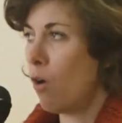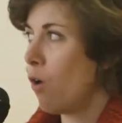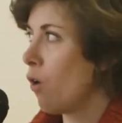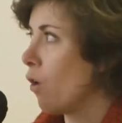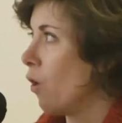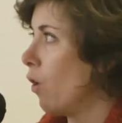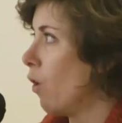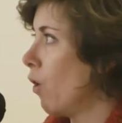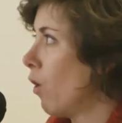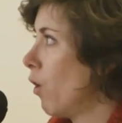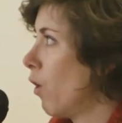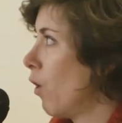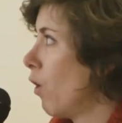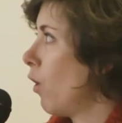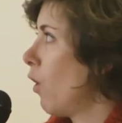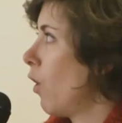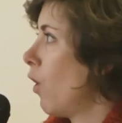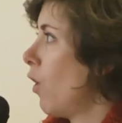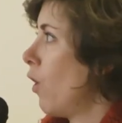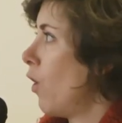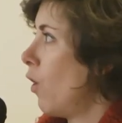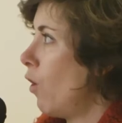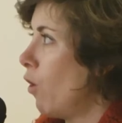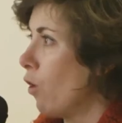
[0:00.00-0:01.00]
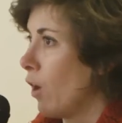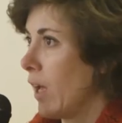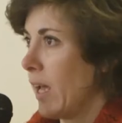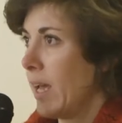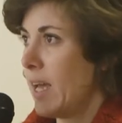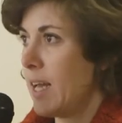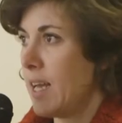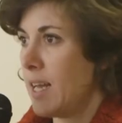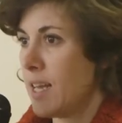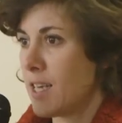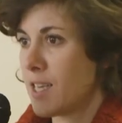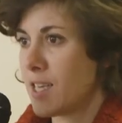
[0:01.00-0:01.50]
lo,
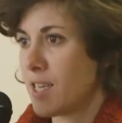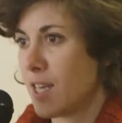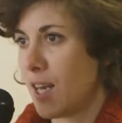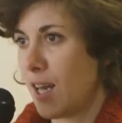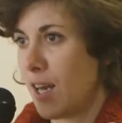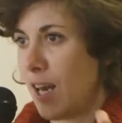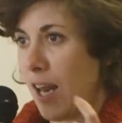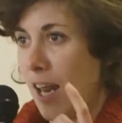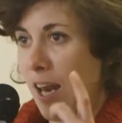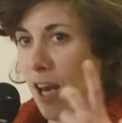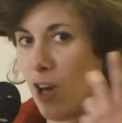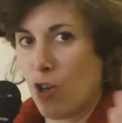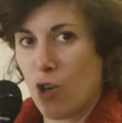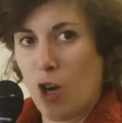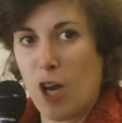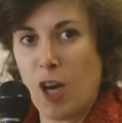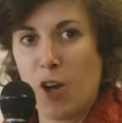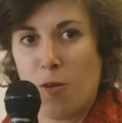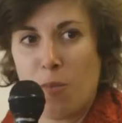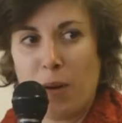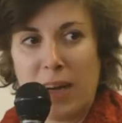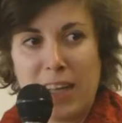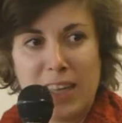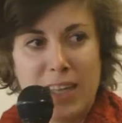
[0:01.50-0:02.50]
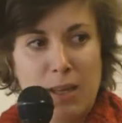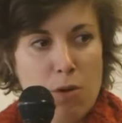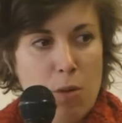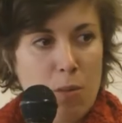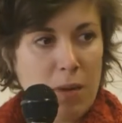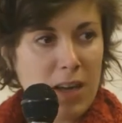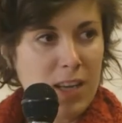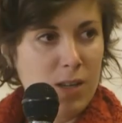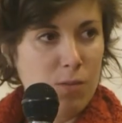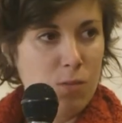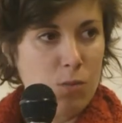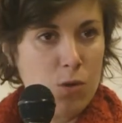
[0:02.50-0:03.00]
que es el, objetivo
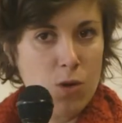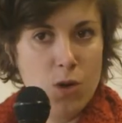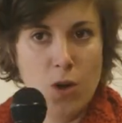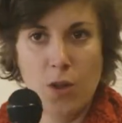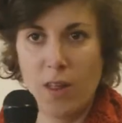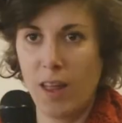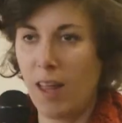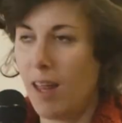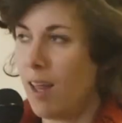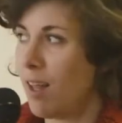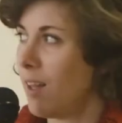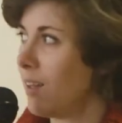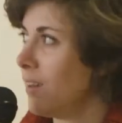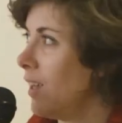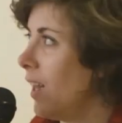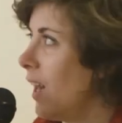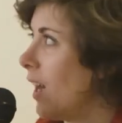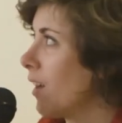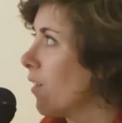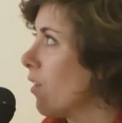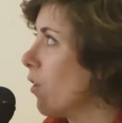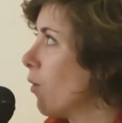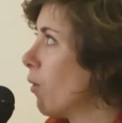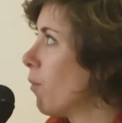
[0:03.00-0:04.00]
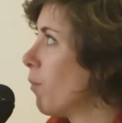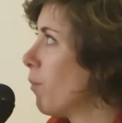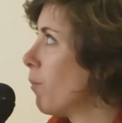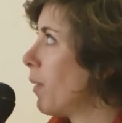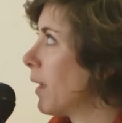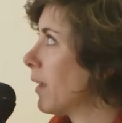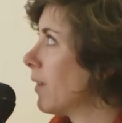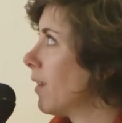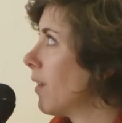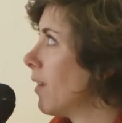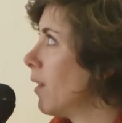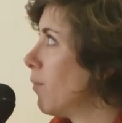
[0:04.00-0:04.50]
mismo de, la acción
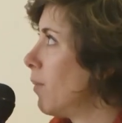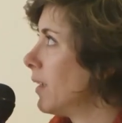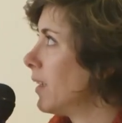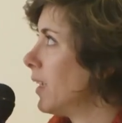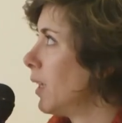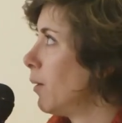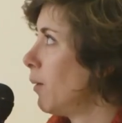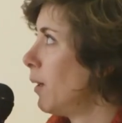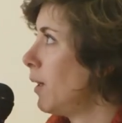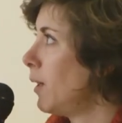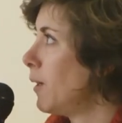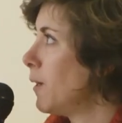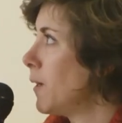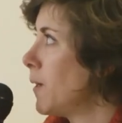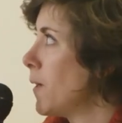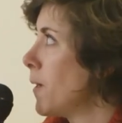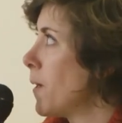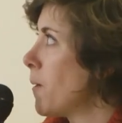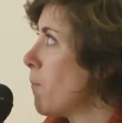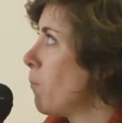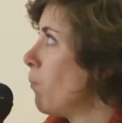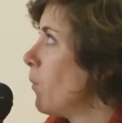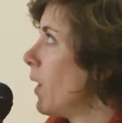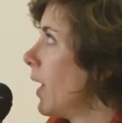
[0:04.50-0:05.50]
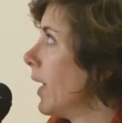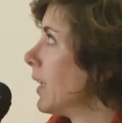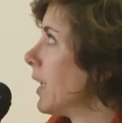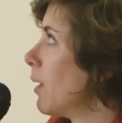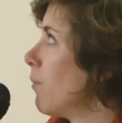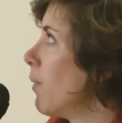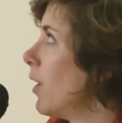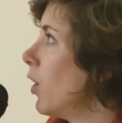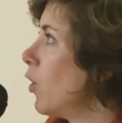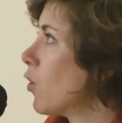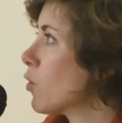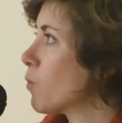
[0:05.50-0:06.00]
participativa. Y aquí
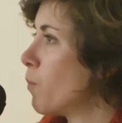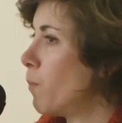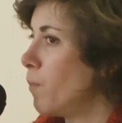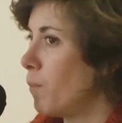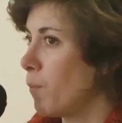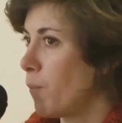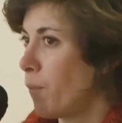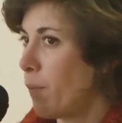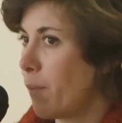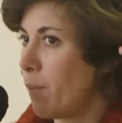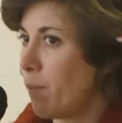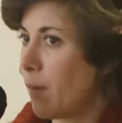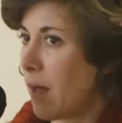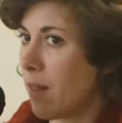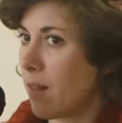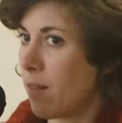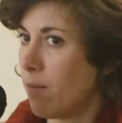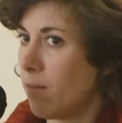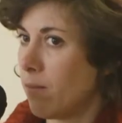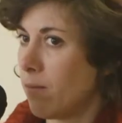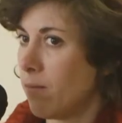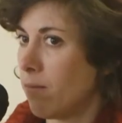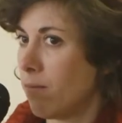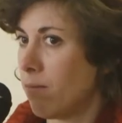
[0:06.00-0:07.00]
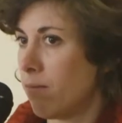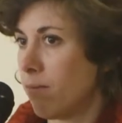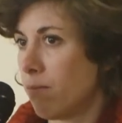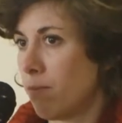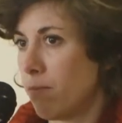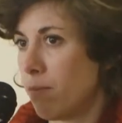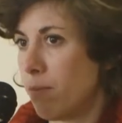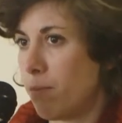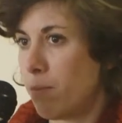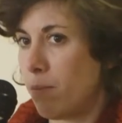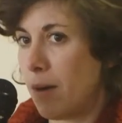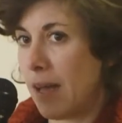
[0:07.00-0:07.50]
también nos
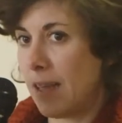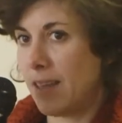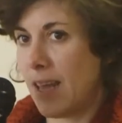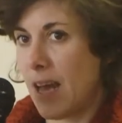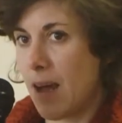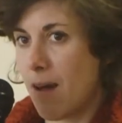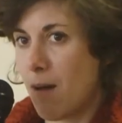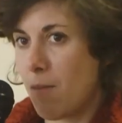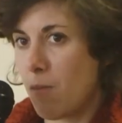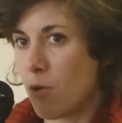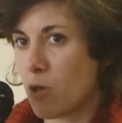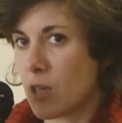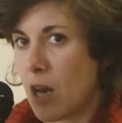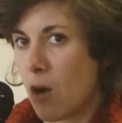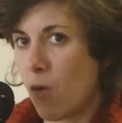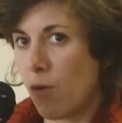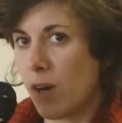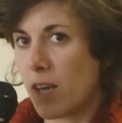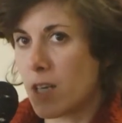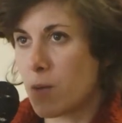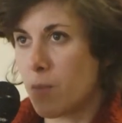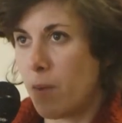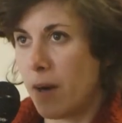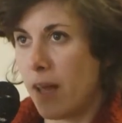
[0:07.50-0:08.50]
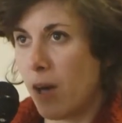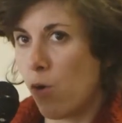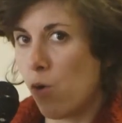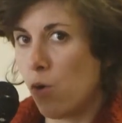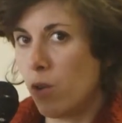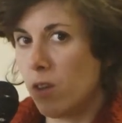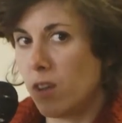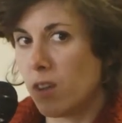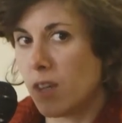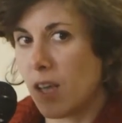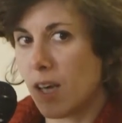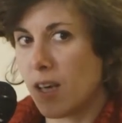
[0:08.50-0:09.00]
mm, planteábamos algunas
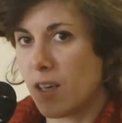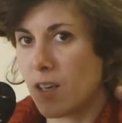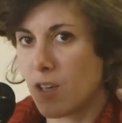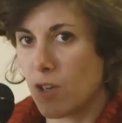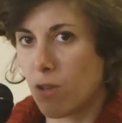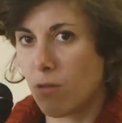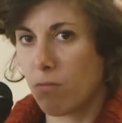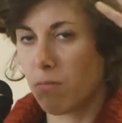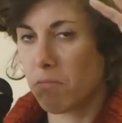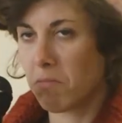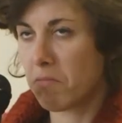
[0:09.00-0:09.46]
preguntas